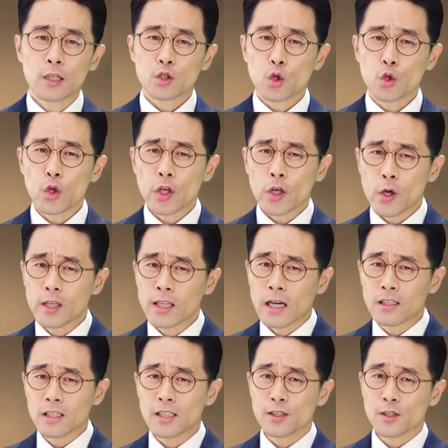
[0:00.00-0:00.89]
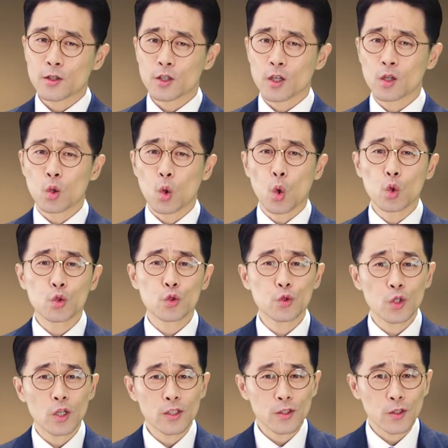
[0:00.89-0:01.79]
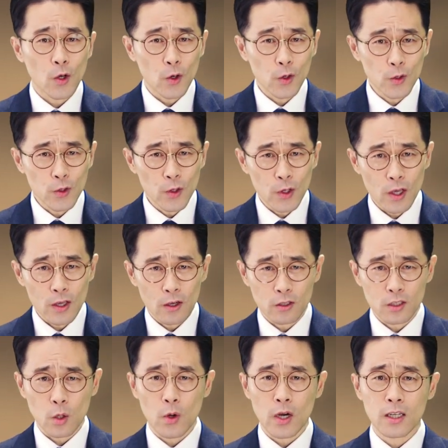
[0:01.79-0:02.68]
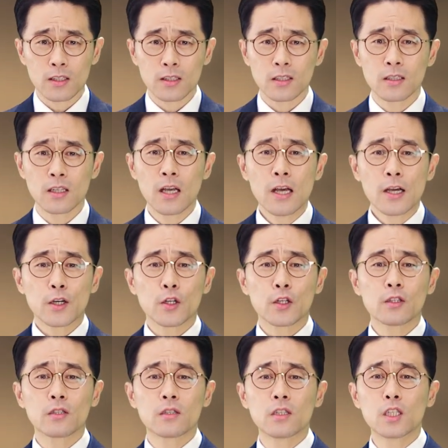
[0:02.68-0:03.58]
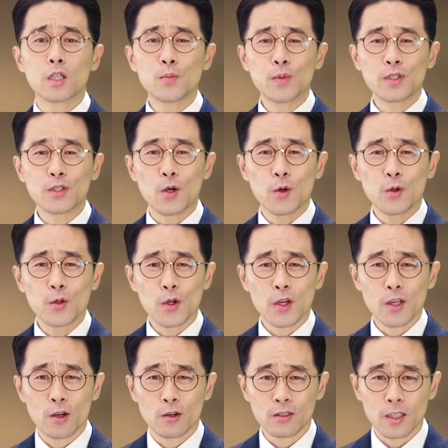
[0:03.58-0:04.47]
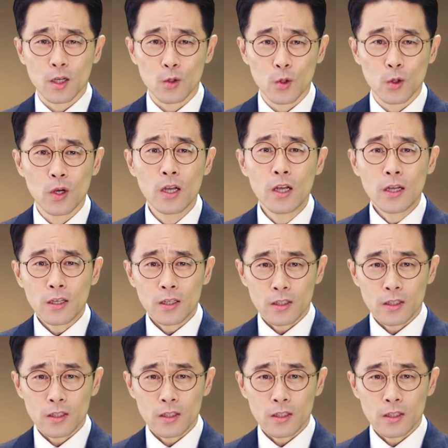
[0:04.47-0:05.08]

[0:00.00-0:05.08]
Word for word: 초대교회 당시 있었던 오순절 성령의 역사와 같은 그런 늦은비 성령의 역사로